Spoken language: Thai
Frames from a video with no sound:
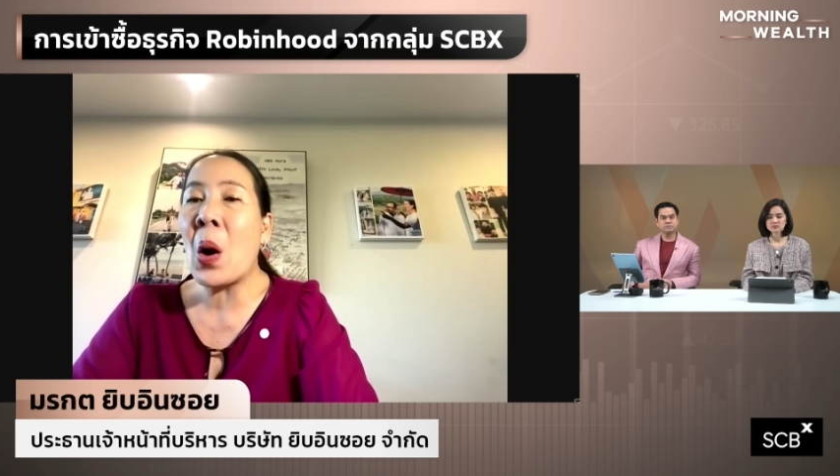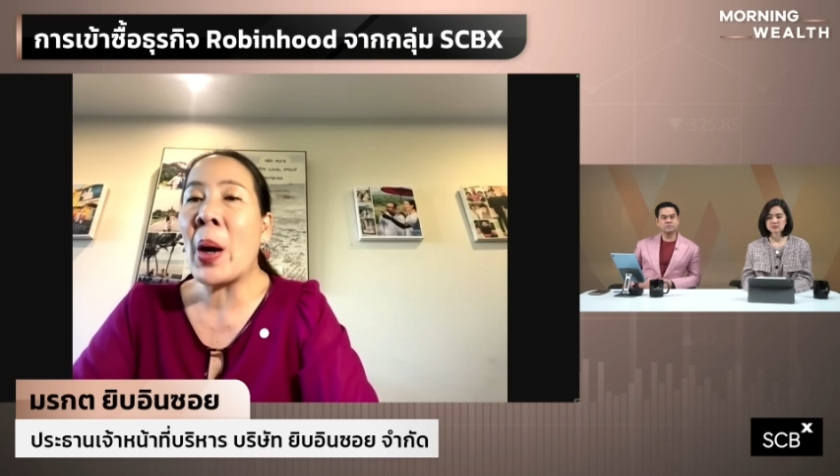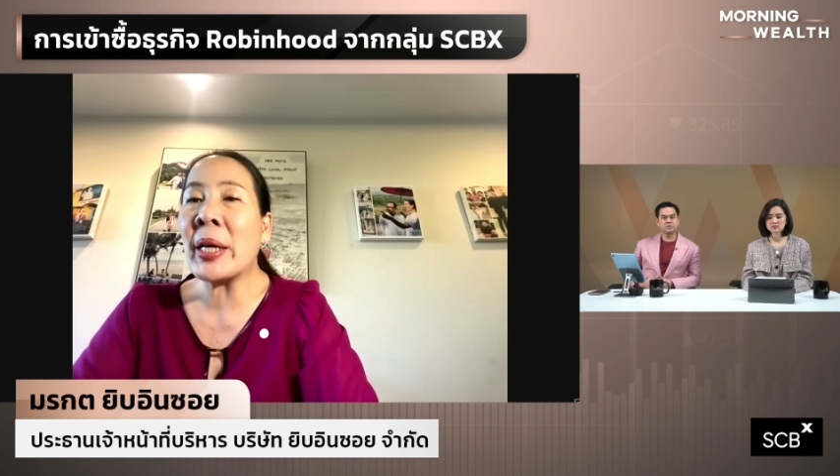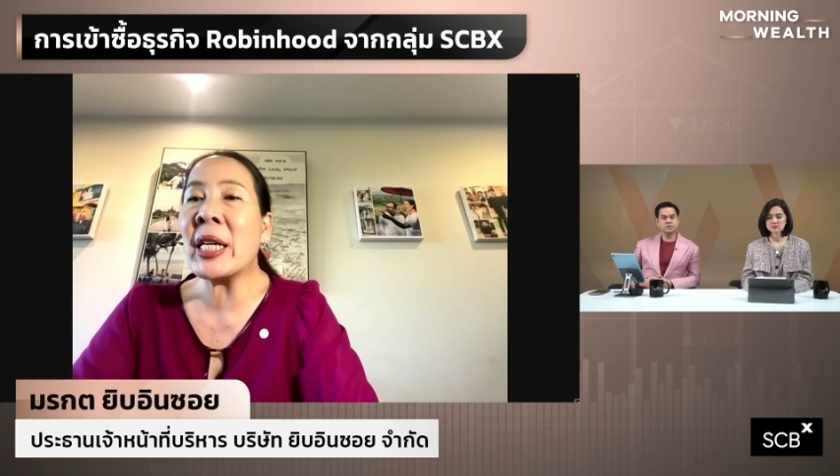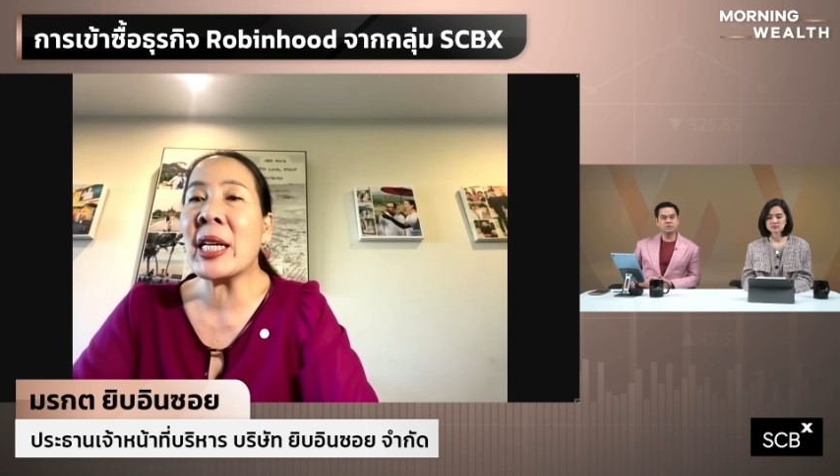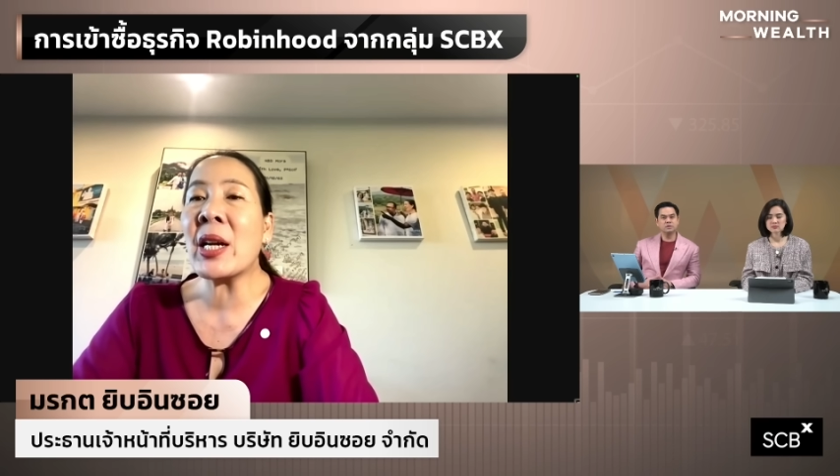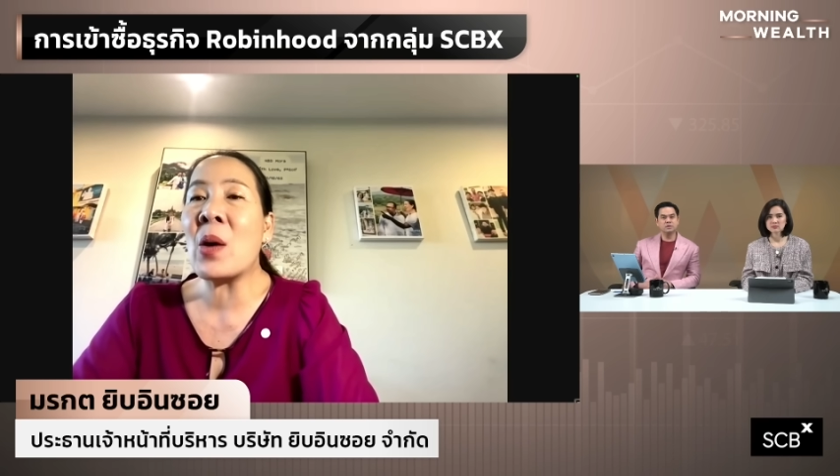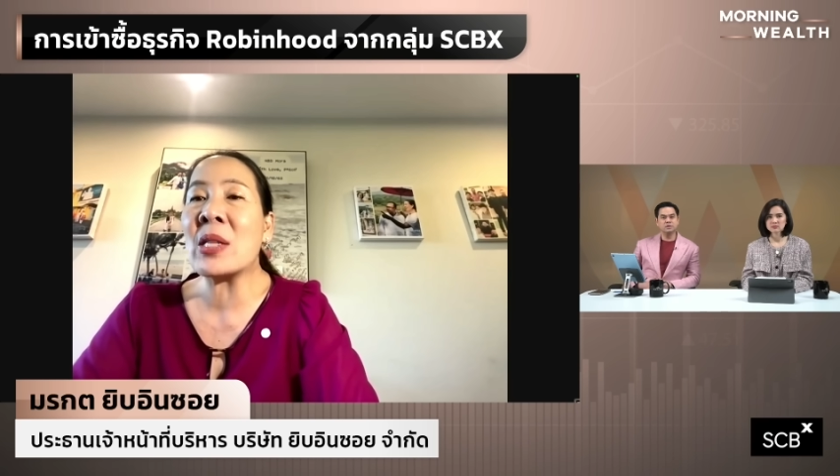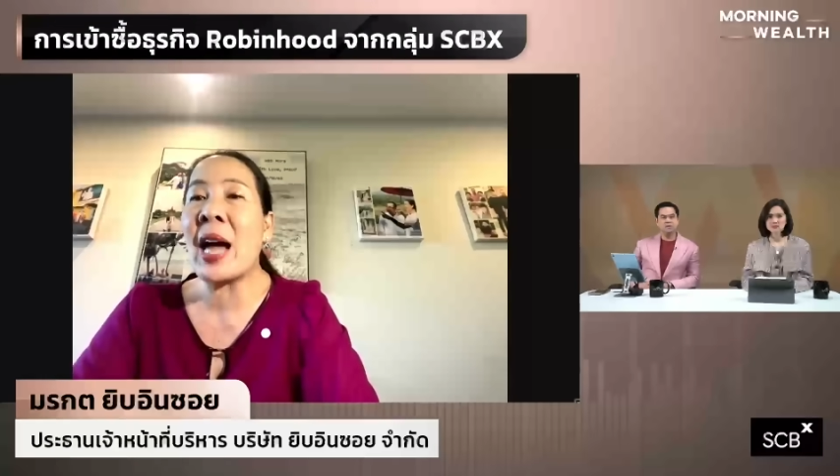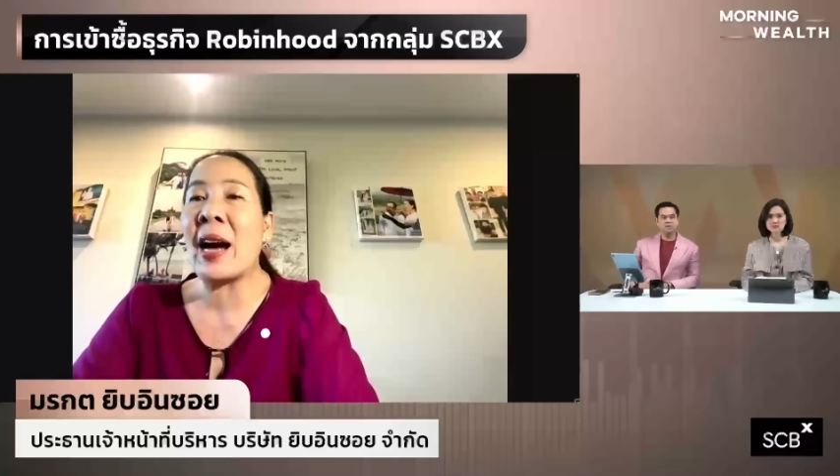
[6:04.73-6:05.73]
ออเดอร์ที่เรา
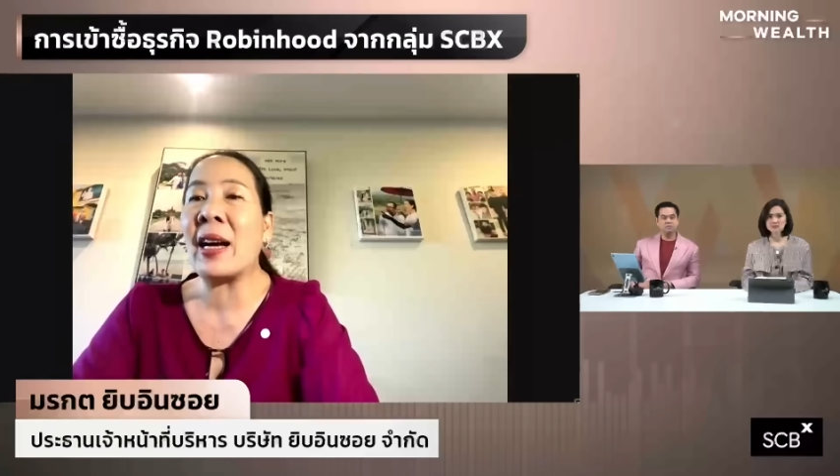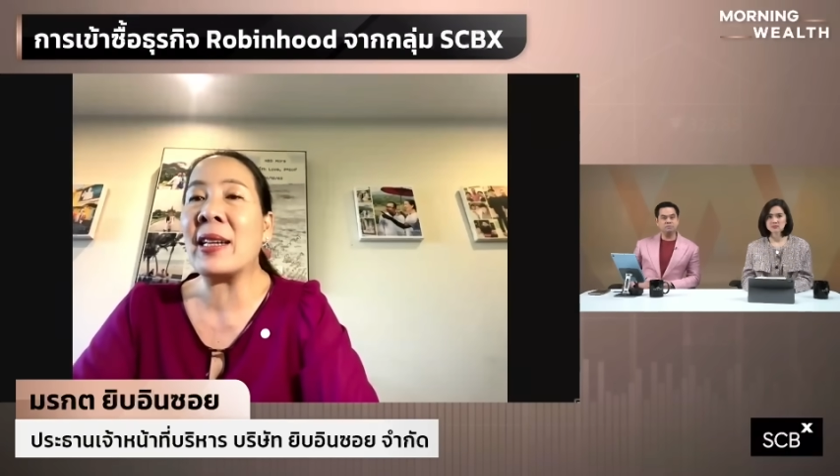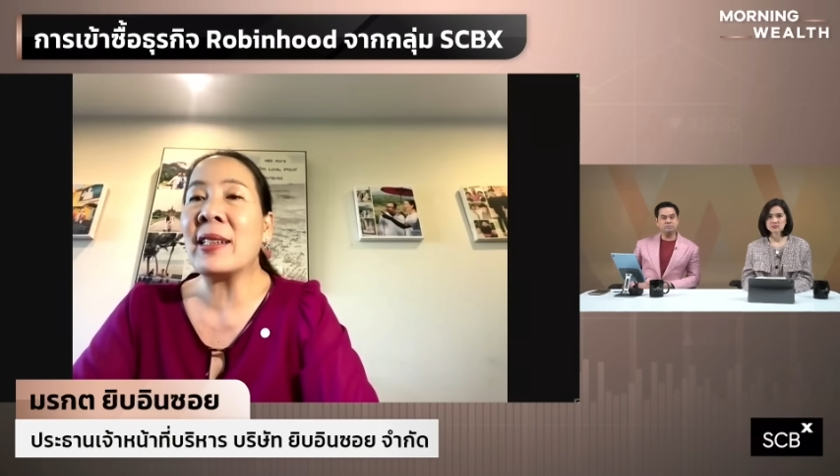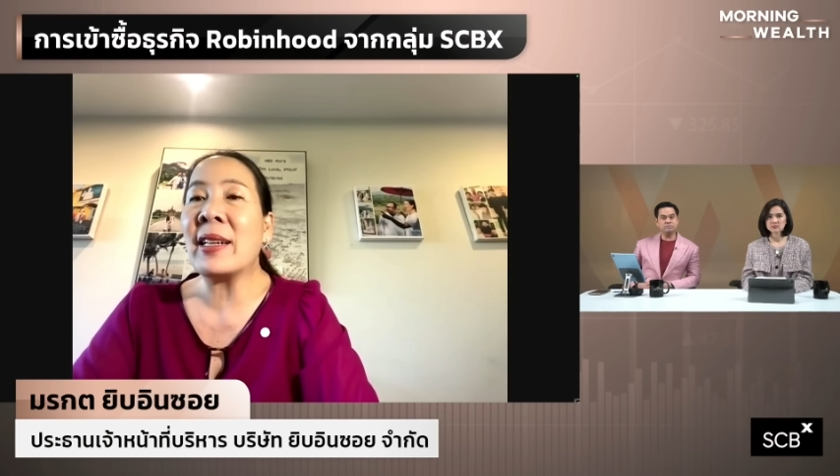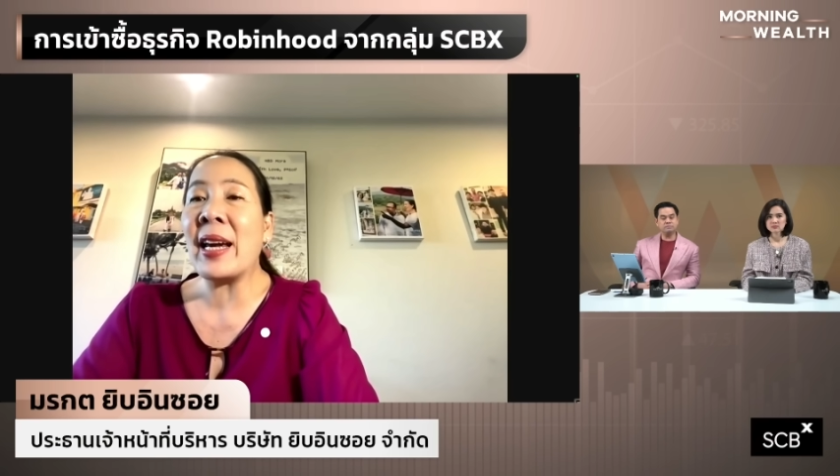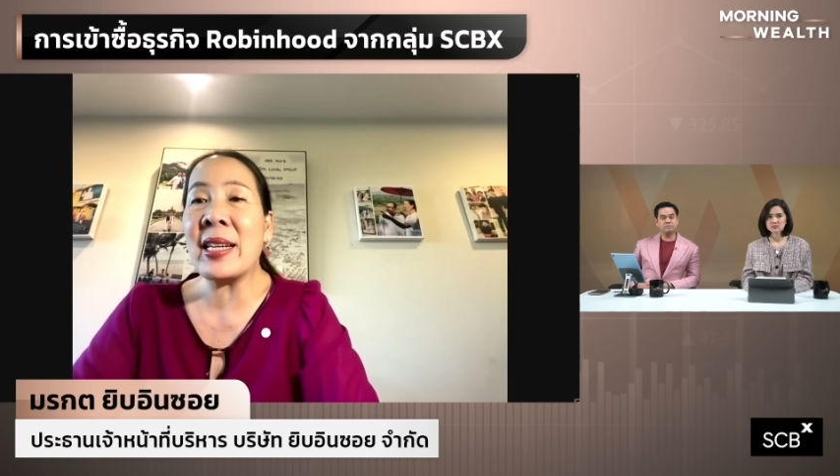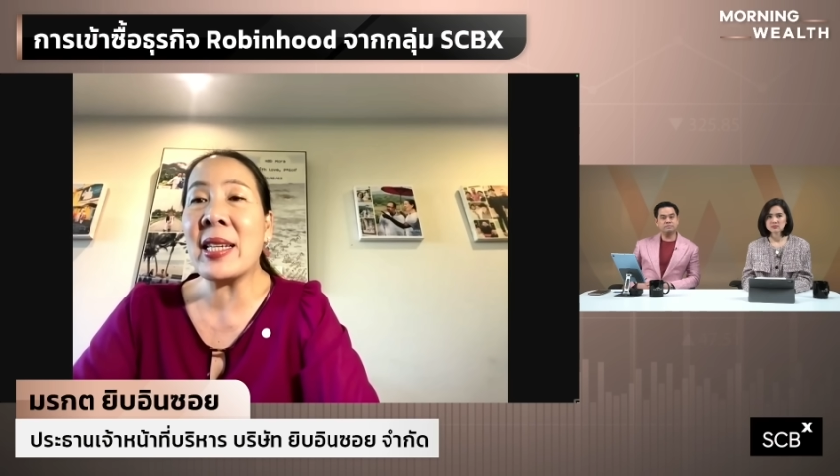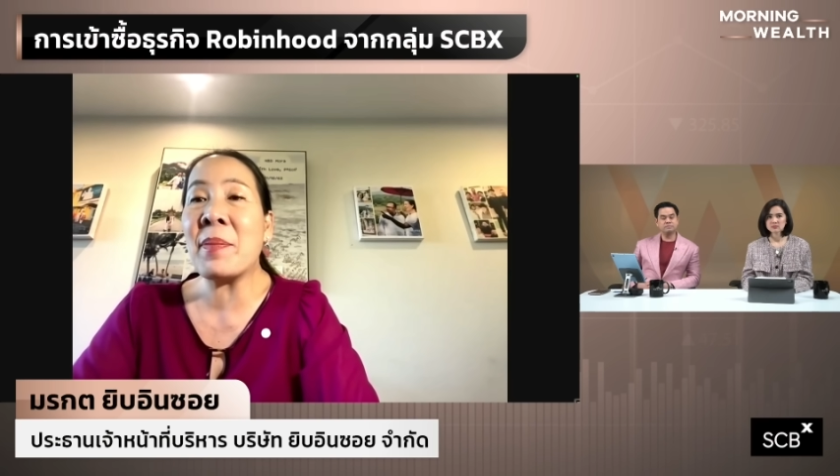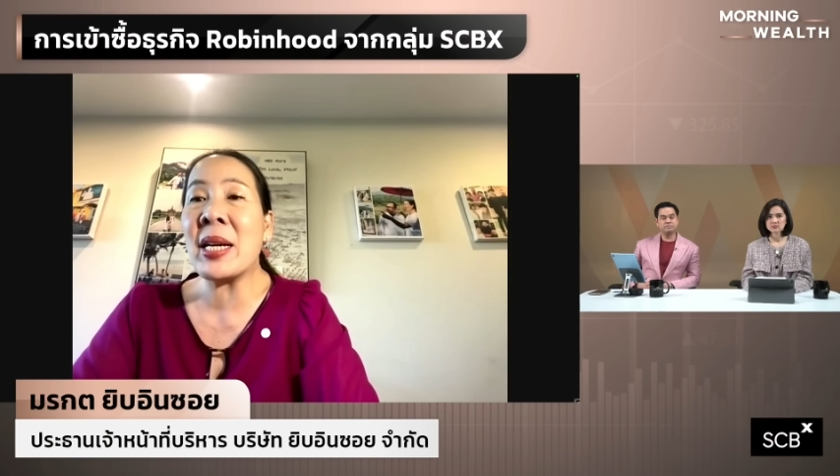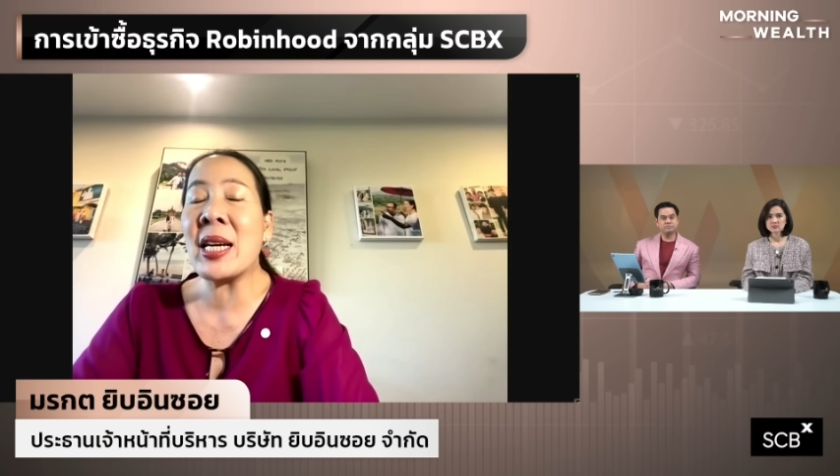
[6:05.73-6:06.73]
สั่งอ่ะ
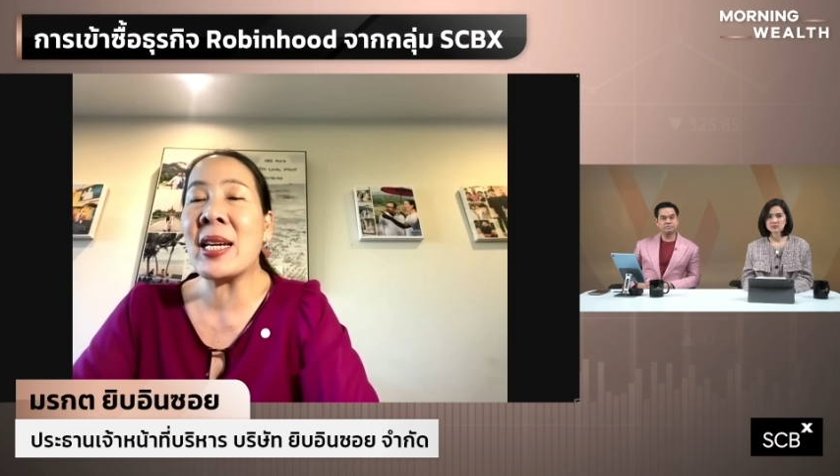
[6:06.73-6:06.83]
SCB